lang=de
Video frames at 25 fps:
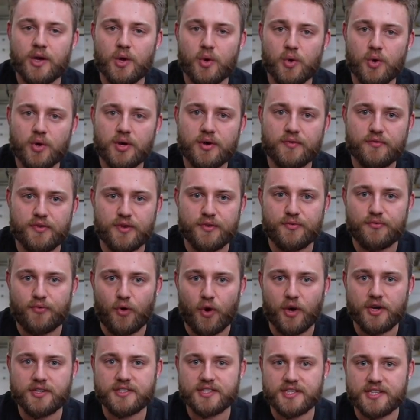irgendwie
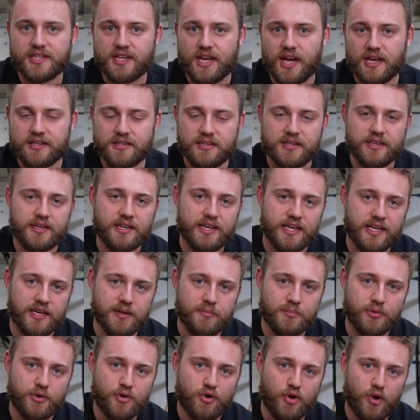Feuchtigkeit in die
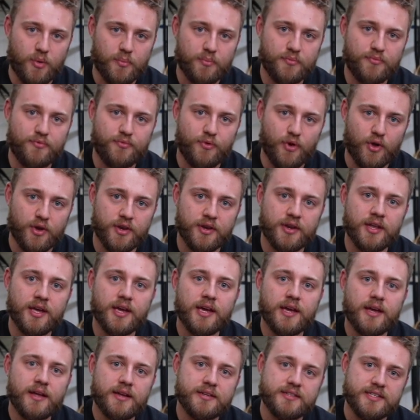Nähe bekommt von
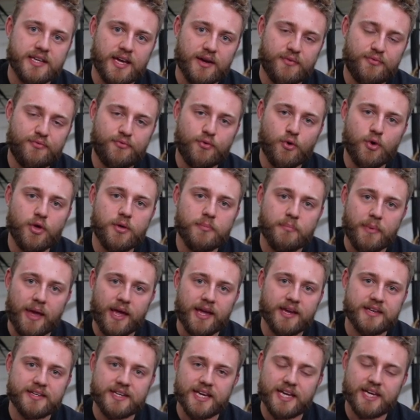der
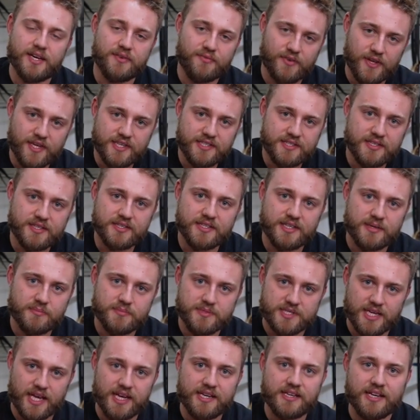Füllmenge der Gewichte,
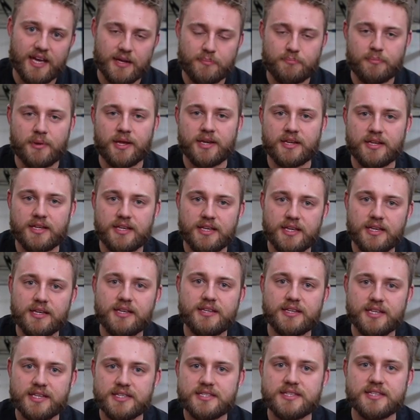dem Sand, hat man
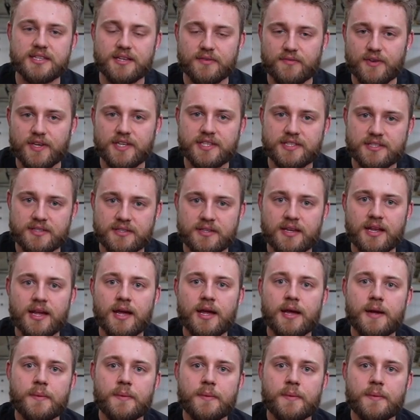in diesen Gewichten